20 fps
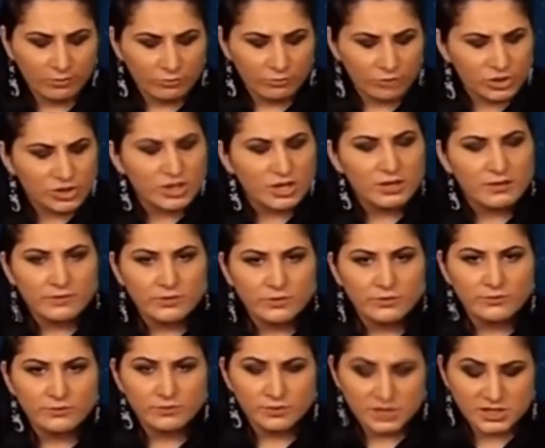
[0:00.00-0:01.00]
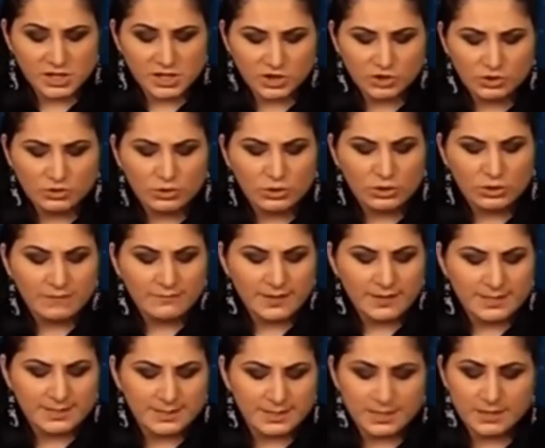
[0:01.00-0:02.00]
и установлю защиту
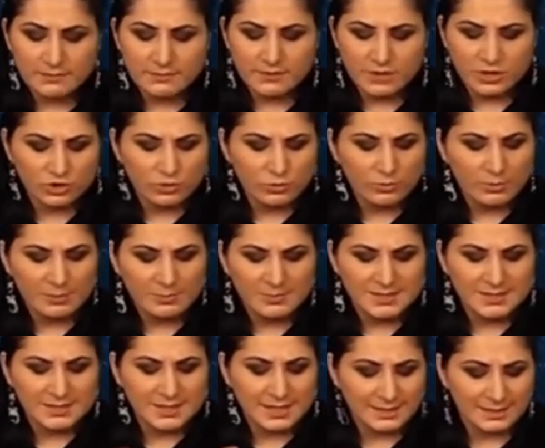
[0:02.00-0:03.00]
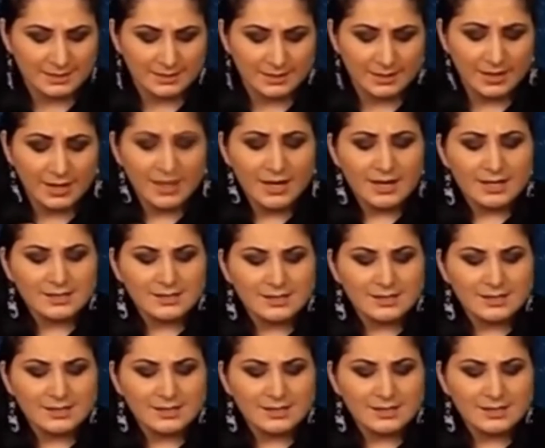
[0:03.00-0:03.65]
на вас и на ваш дом обязательно.